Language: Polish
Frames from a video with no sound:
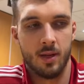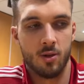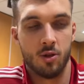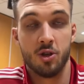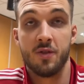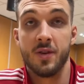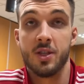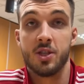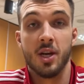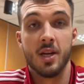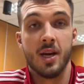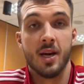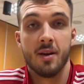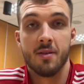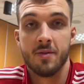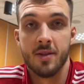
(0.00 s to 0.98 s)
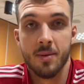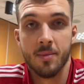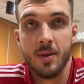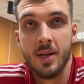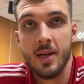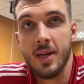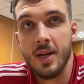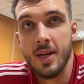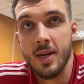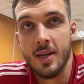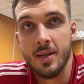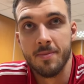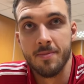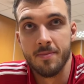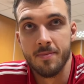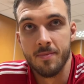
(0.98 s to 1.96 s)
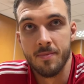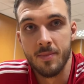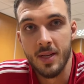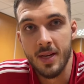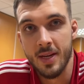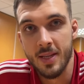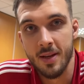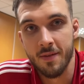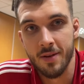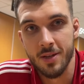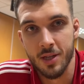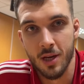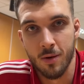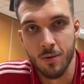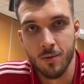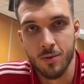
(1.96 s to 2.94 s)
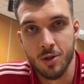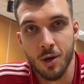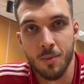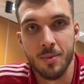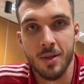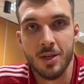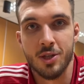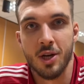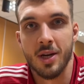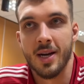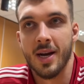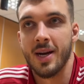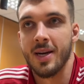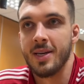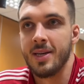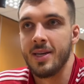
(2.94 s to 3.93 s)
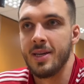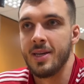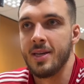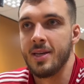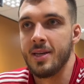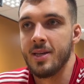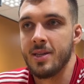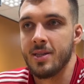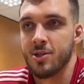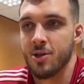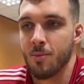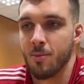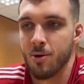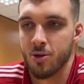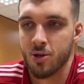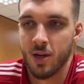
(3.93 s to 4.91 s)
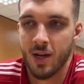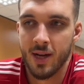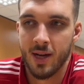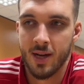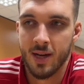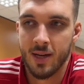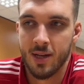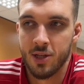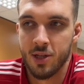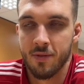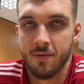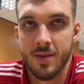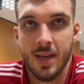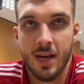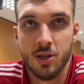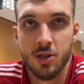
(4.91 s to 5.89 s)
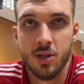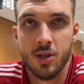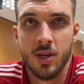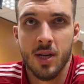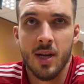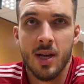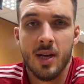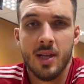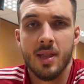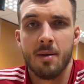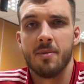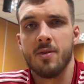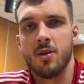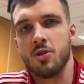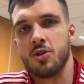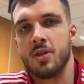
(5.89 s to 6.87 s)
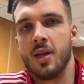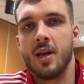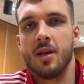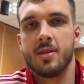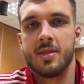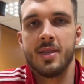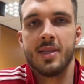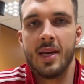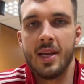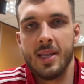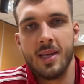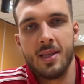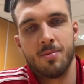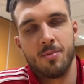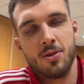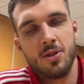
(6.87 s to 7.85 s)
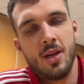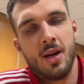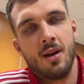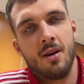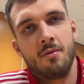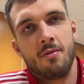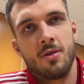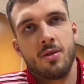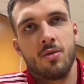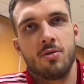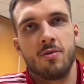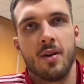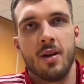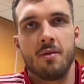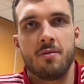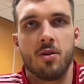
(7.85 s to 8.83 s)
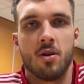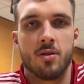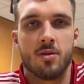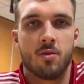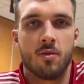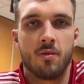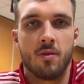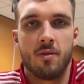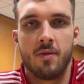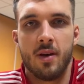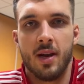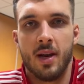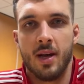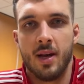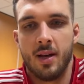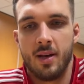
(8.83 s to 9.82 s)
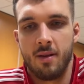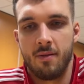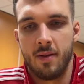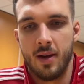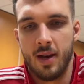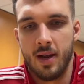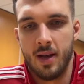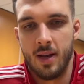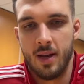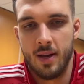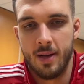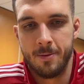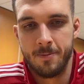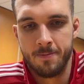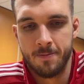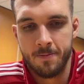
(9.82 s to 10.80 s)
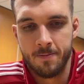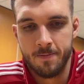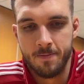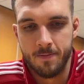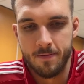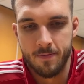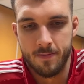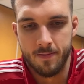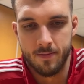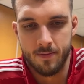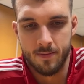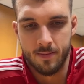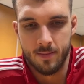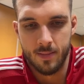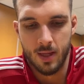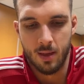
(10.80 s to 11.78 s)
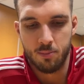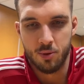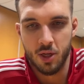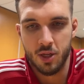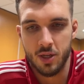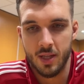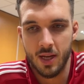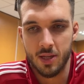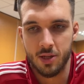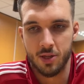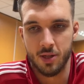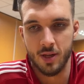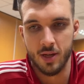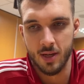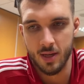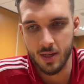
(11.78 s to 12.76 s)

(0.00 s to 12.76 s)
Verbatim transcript: doświadczenia w tym. Nikt nie wiedział, co mnie czeka i co może się wydarzyć. Na pewno czytając internet można wysnuć wiele wniosków i wiele, i wiele mm, przeczytać y,